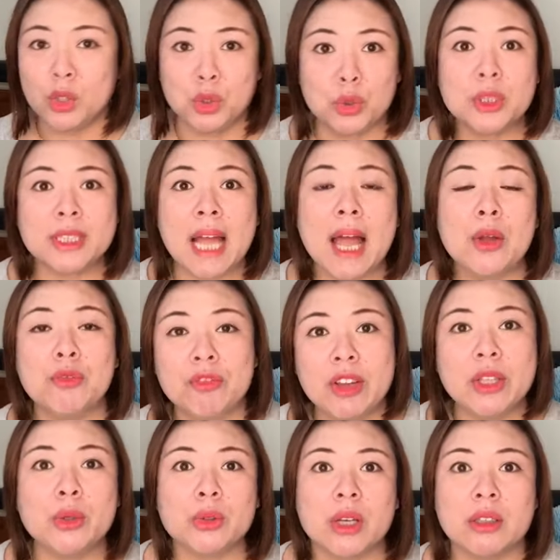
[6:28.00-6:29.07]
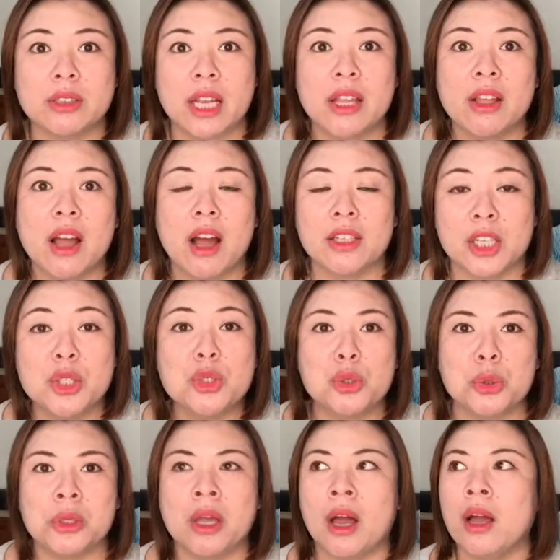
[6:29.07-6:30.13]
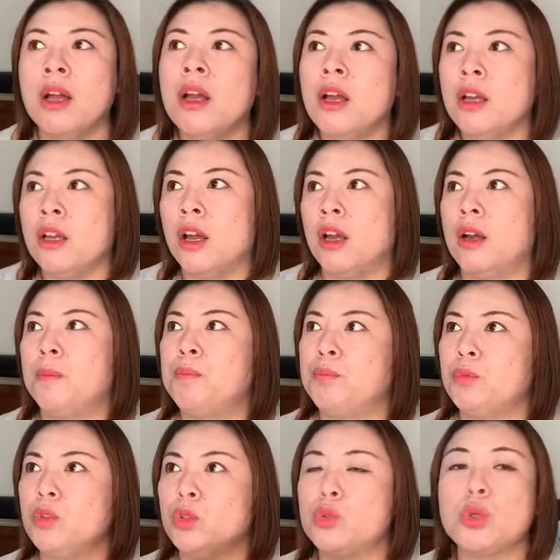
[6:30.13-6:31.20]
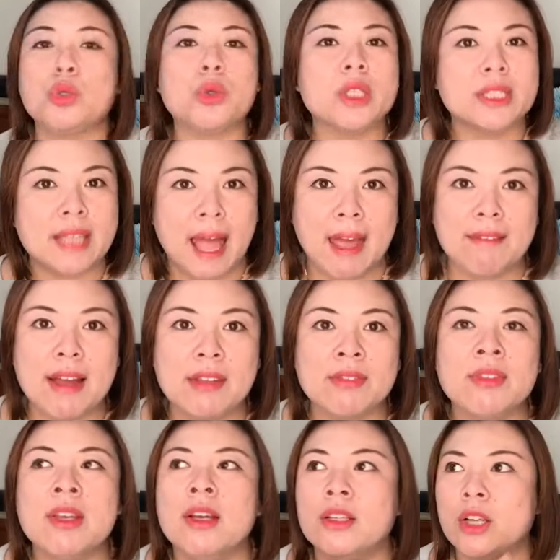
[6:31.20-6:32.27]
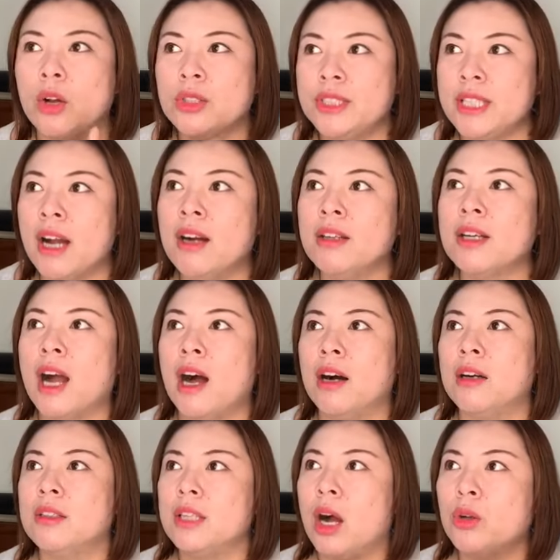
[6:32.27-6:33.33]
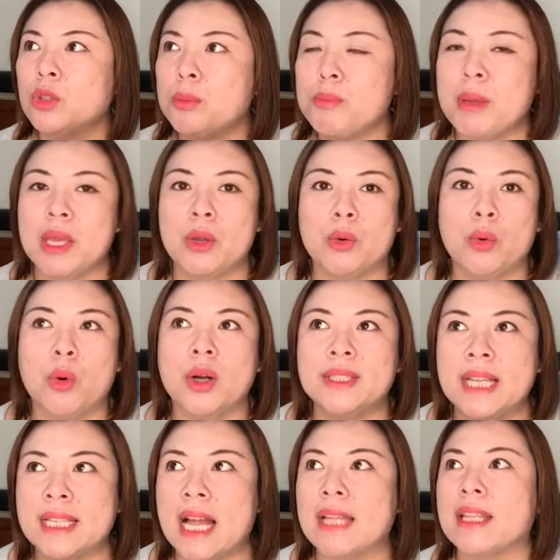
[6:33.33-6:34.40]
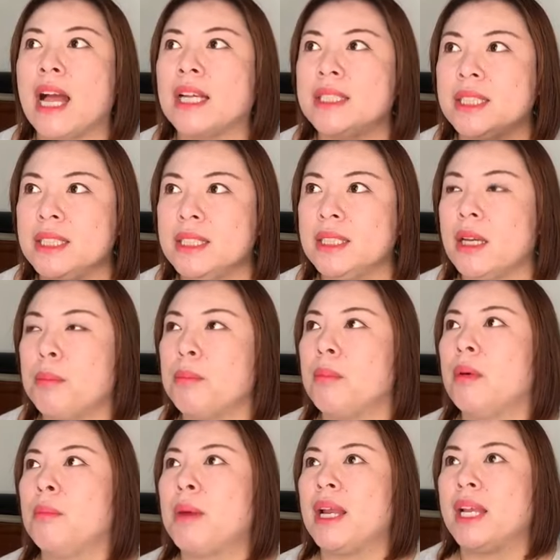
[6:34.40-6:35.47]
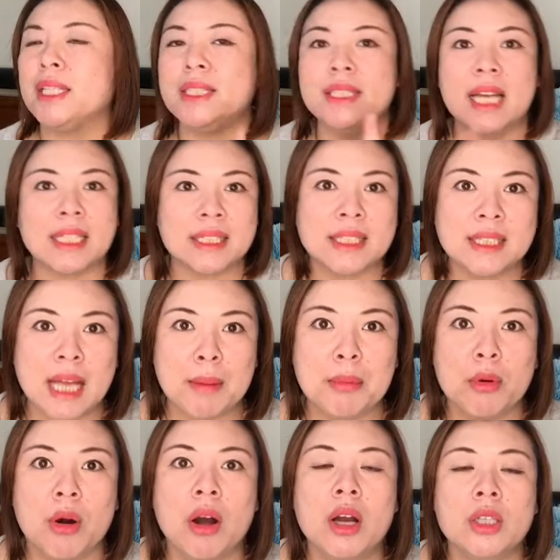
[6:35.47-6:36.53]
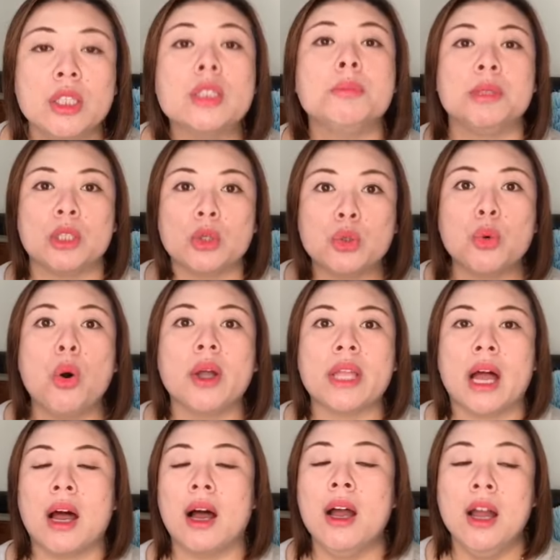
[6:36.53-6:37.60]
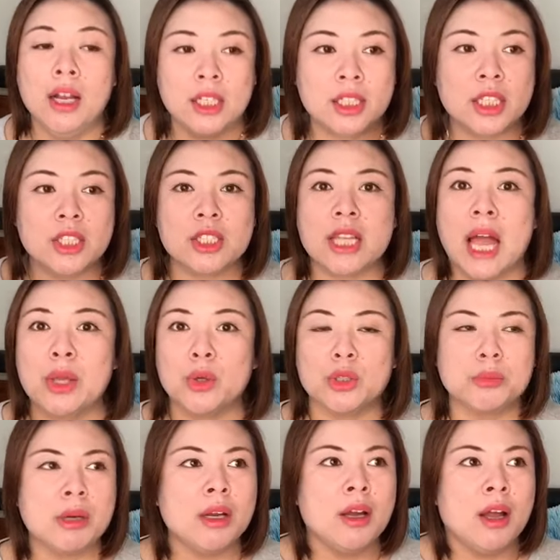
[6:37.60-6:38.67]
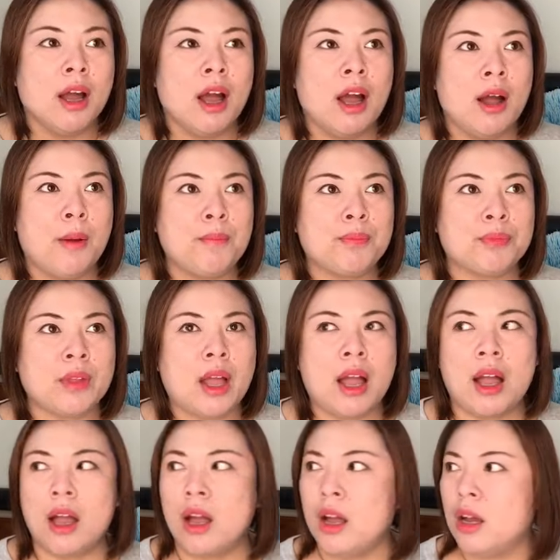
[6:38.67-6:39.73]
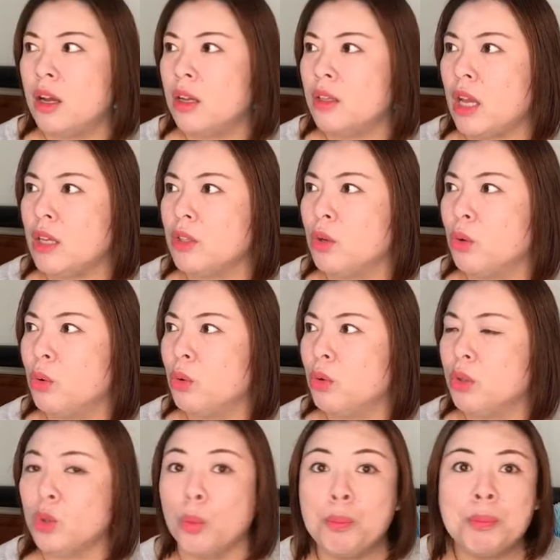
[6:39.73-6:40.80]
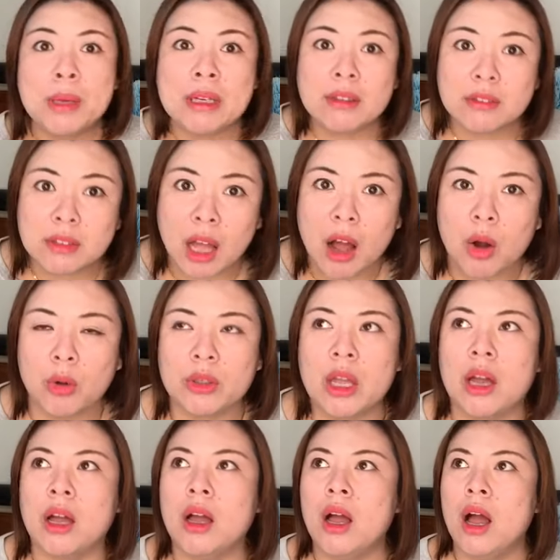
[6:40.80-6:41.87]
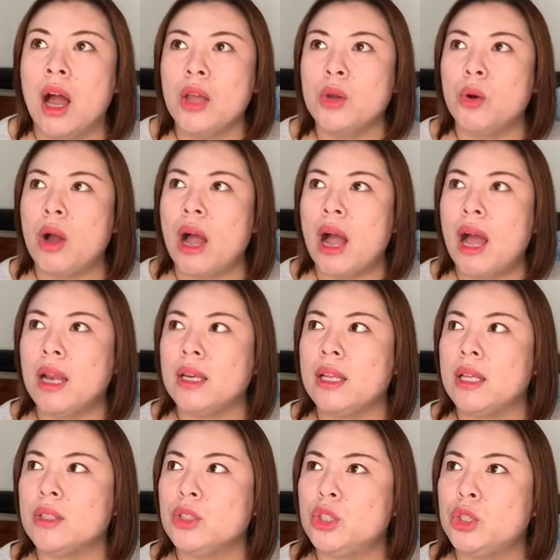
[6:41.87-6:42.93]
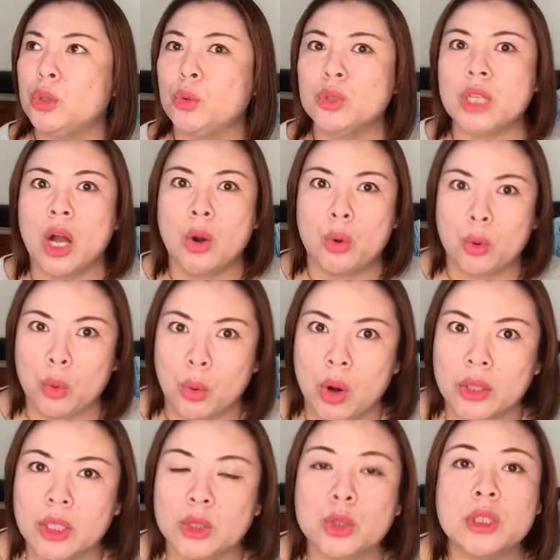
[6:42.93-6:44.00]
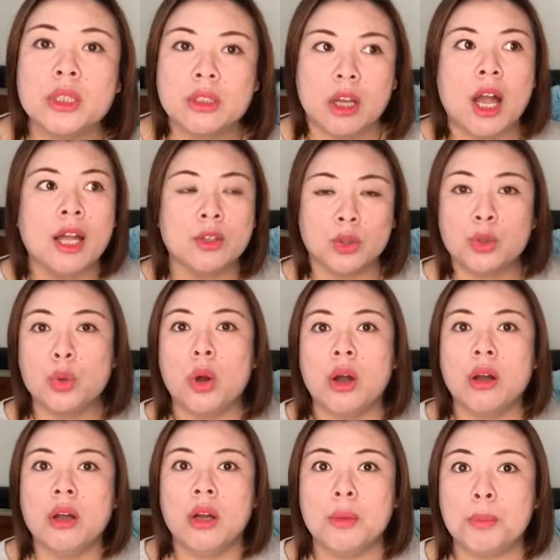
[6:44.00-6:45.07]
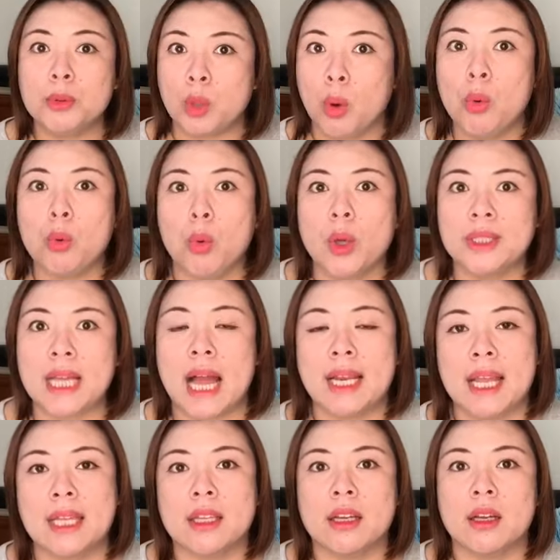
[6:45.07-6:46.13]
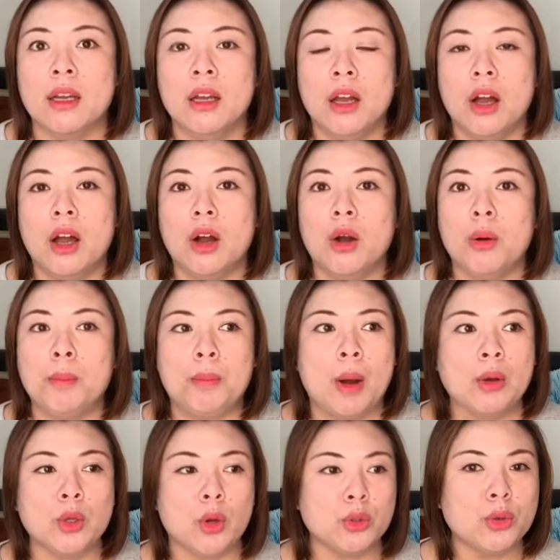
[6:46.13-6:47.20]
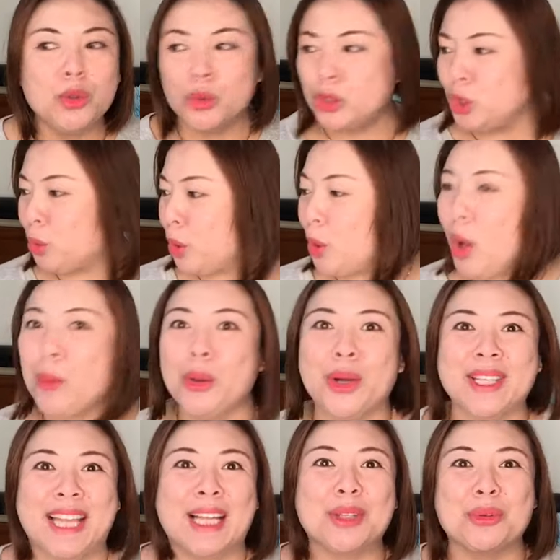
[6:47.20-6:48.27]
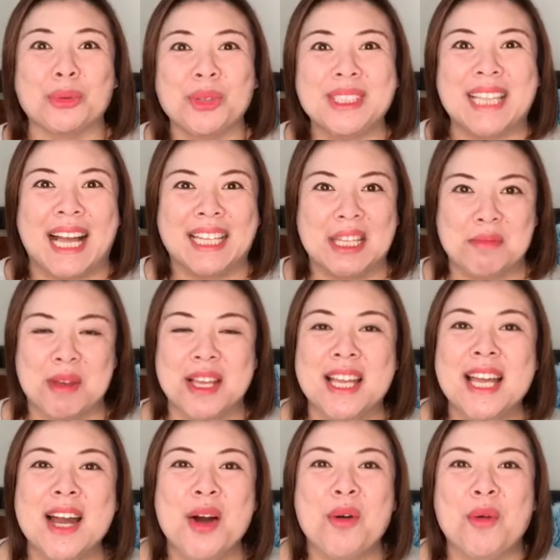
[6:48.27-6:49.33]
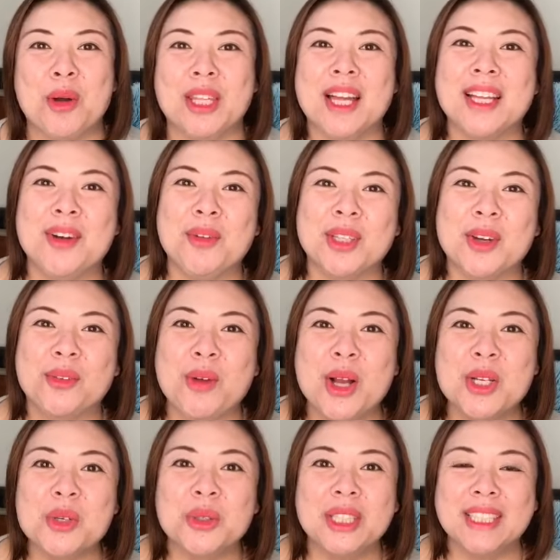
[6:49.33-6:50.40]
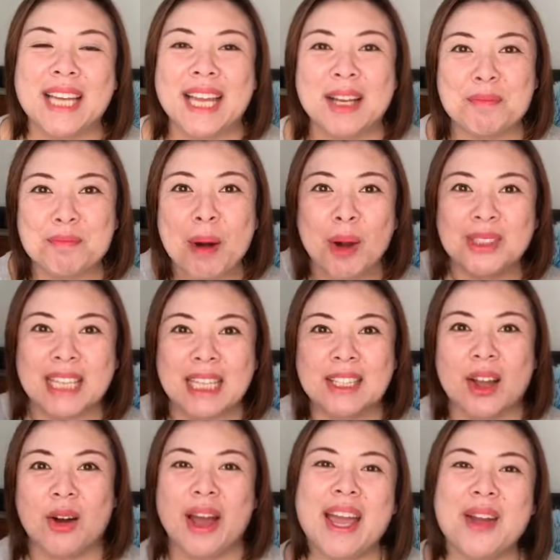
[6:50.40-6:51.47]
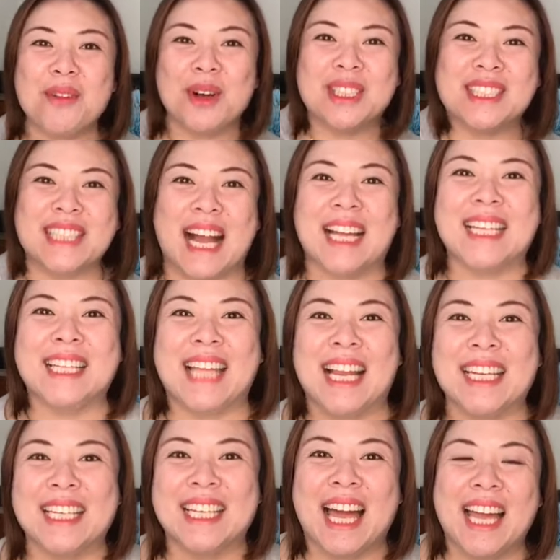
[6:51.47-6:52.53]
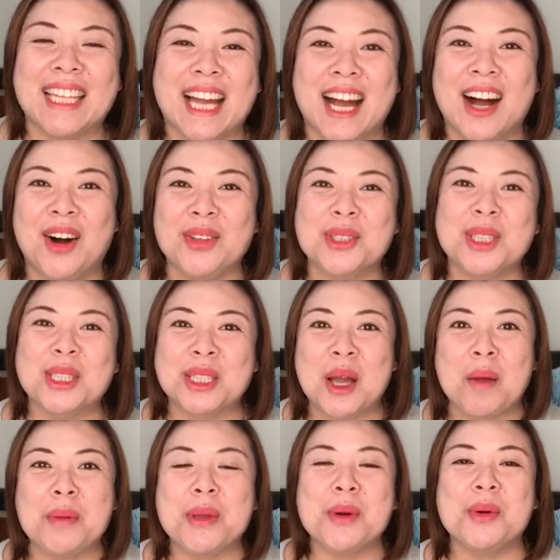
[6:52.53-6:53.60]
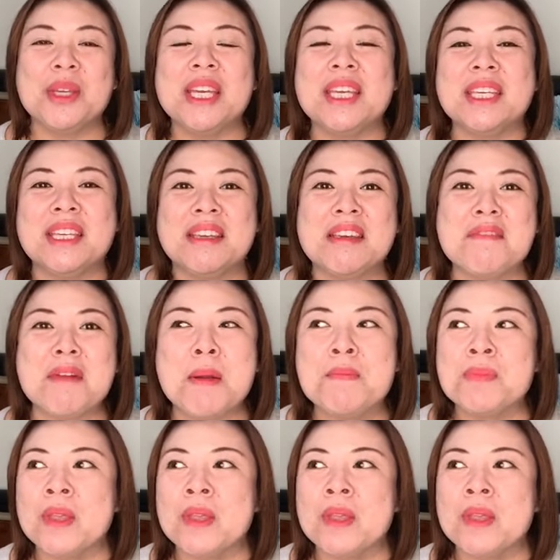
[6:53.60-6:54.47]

就是看 video 的人哈人群啊，嗯，最多的是台湾，然后香港，然后是美国、加拿大、新呃马来西亚、新加坡，这是比较多的哈。甚至呢，还有什么啊啊，有有冰岛的，还有阿联酋长国的，就是很多不同国家来的呃朋友都有机会的话，我要给大家读一下你们我的我的观众应该报一下到，哎，我是哪里哪里来的啊？我觉得特别有意义，因为。